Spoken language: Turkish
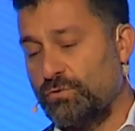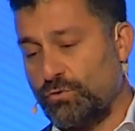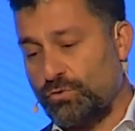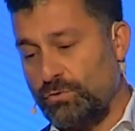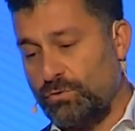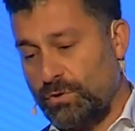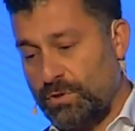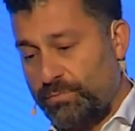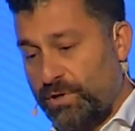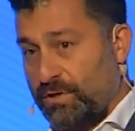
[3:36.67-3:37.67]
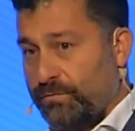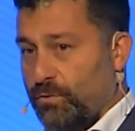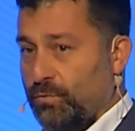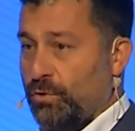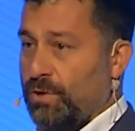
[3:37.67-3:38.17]
Olsun e,
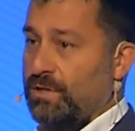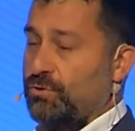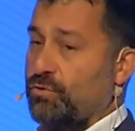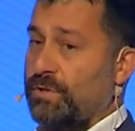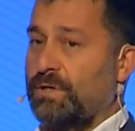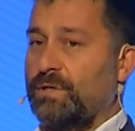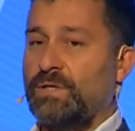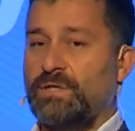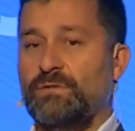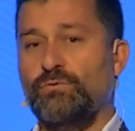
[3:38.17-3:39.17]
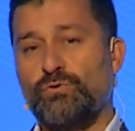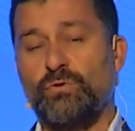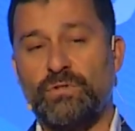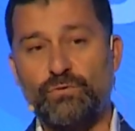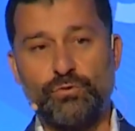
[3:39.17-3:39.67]
platformuyla. Şu ana kadar
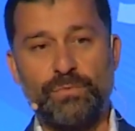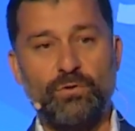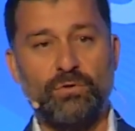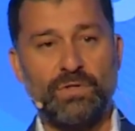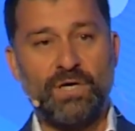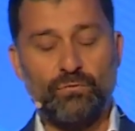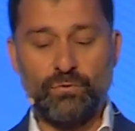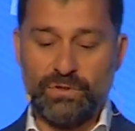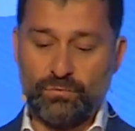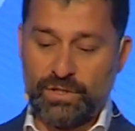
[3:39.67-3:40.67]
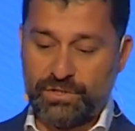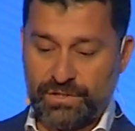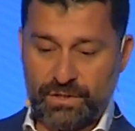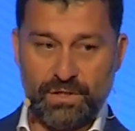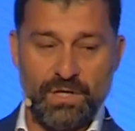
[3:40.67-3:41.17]
3.3 milyon download'a
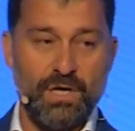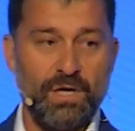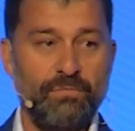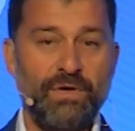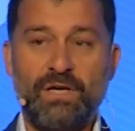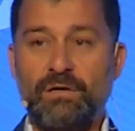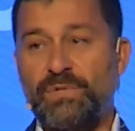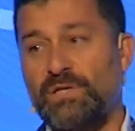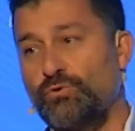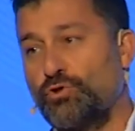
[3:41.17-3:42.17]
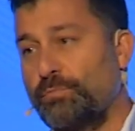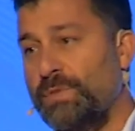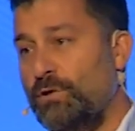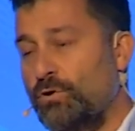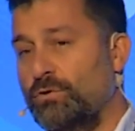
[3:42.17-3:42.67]
ulaştık ve 1.5
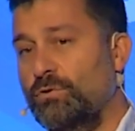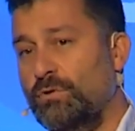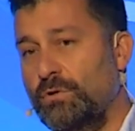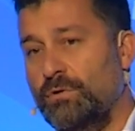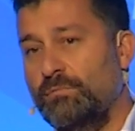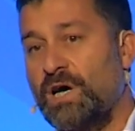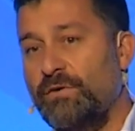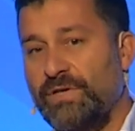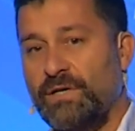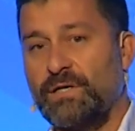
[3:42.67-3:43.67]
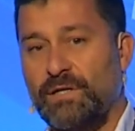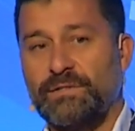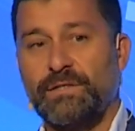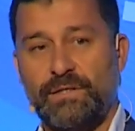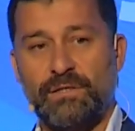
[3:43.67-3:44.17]
milyon mavi yaka
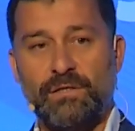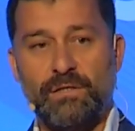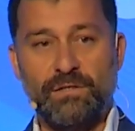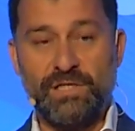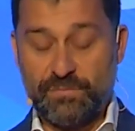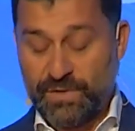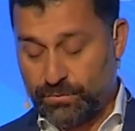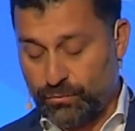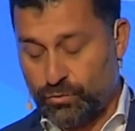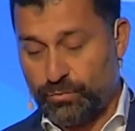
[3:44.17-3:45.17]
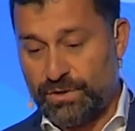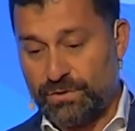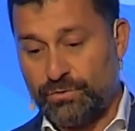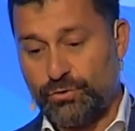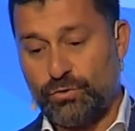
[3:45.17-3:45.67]
adaya hizmet götürmeye
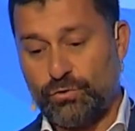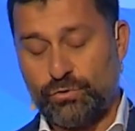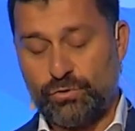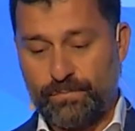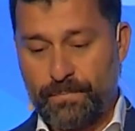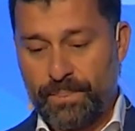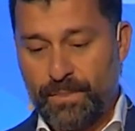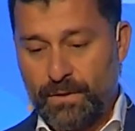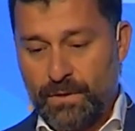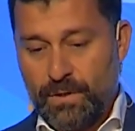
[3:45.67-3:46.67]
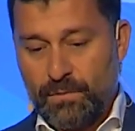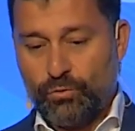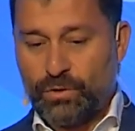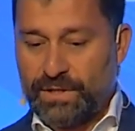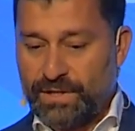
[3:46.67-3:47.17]
çalışıyoruz.
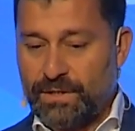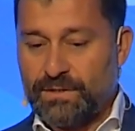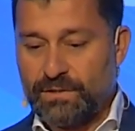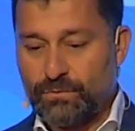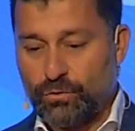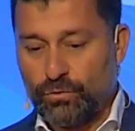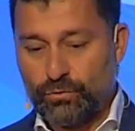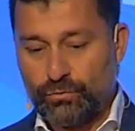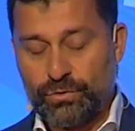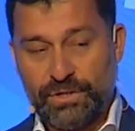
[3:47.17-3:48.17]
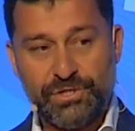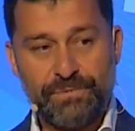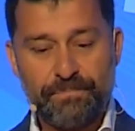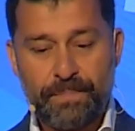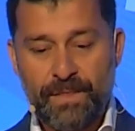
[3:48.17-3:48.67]
Bu Kariyer.net'in doldurduğu
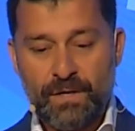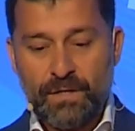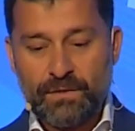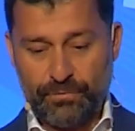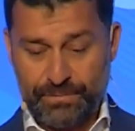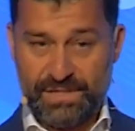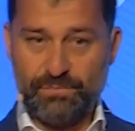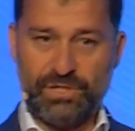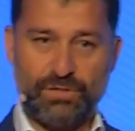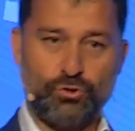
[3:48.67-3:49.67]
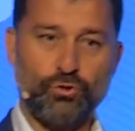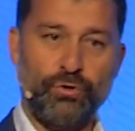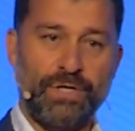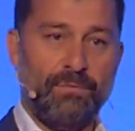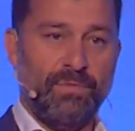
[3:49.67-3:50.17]
hacim. Tabii bizim için şu
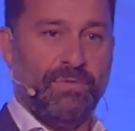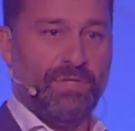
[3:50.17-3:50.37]
önemli, bir